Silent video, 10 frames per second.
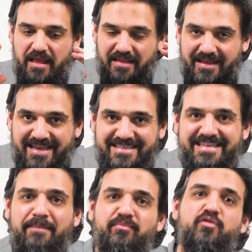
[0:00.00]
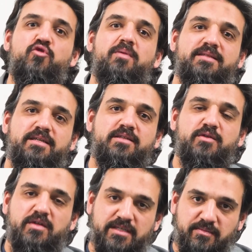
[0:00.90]
eine Gesamtübersicht
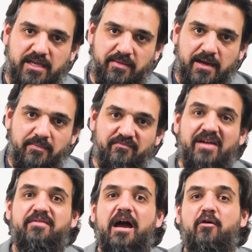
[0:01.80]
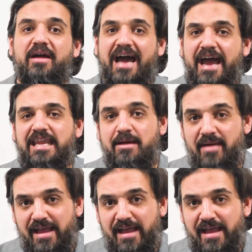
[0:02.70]
zu diesem Thema habt, weil wir auch gerade am